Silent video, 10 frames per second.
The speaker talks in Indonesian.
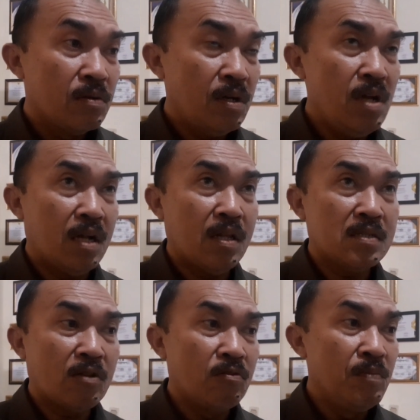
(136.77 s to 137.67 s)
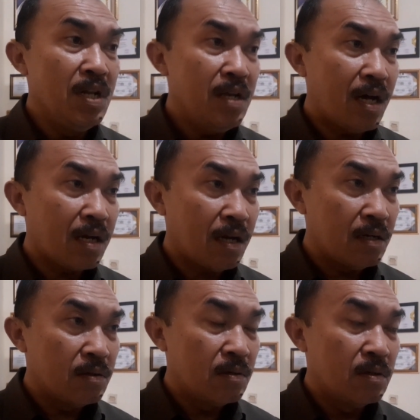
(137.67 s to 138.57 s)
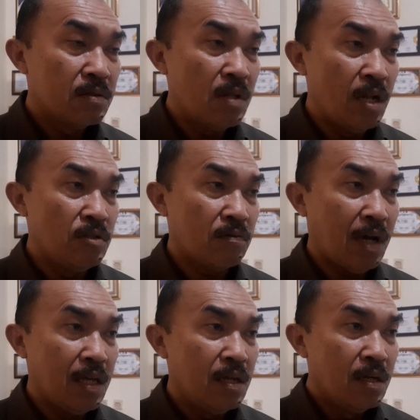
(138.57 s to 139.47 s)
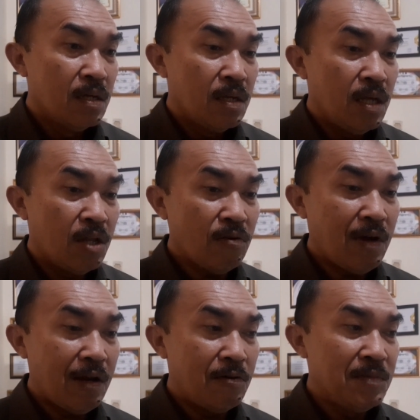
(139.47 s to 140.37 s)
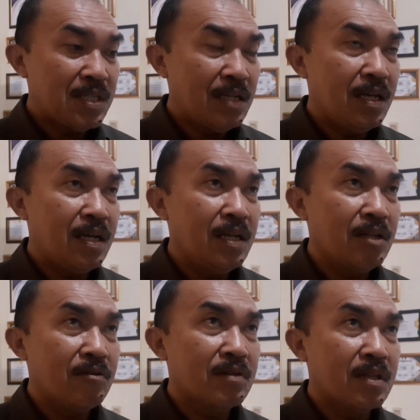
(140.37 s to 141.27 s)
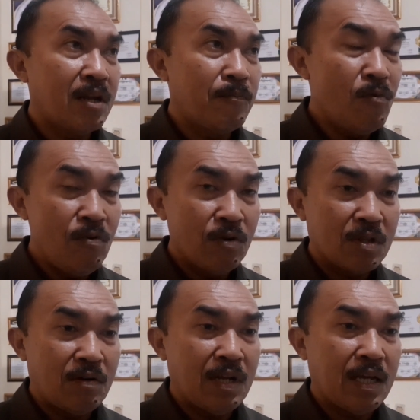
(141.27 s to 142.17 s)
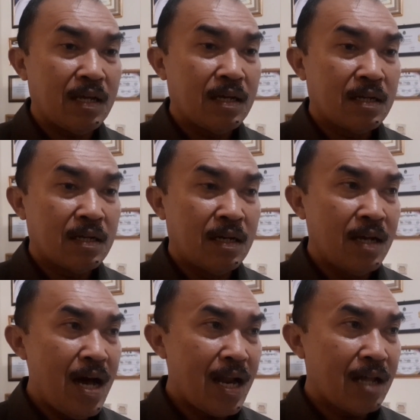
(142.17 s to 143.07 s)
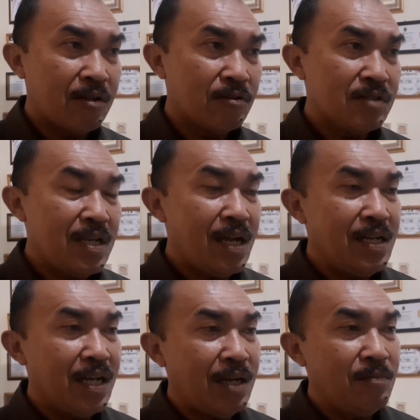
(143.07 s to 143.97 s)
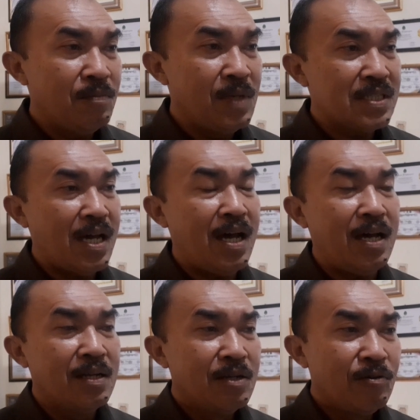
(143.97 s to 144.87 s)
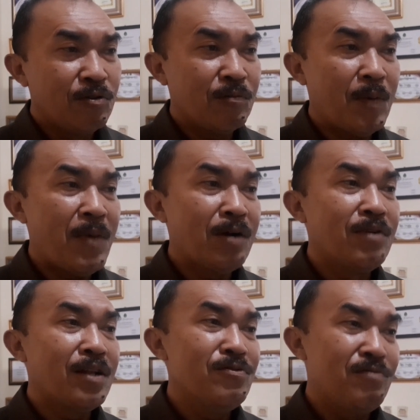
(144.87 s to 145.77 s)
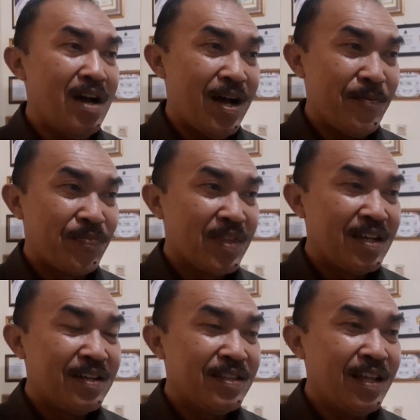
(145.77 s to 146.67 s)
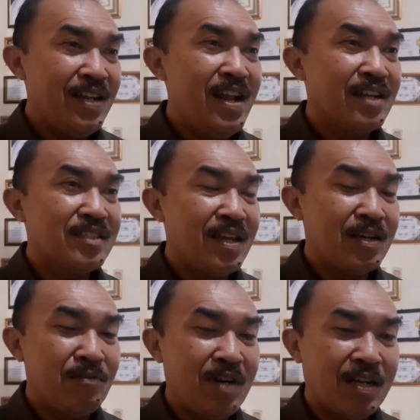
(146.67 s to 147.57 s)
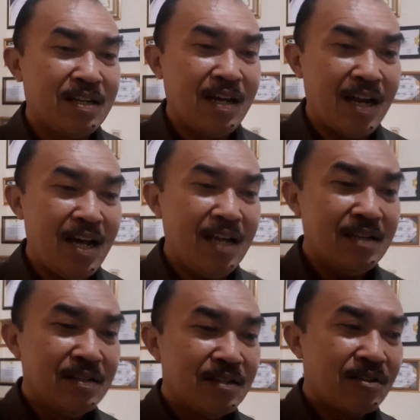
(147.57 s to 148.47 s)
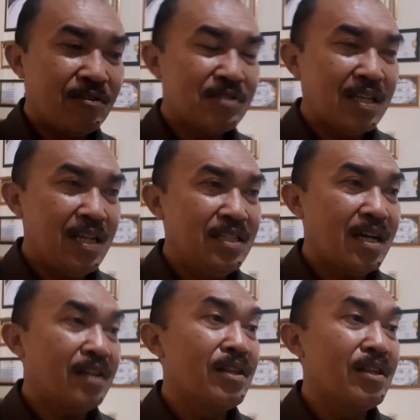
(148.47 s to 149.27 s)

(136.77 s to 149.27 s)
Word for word: Ya di atas satu miliar kan dari cukai itu kalau misalnya itu terpungut oleh negara tentu saja ini kan bisa untuk pembangunan juga jadi dari segi keuangan negara tentu saja ini sangat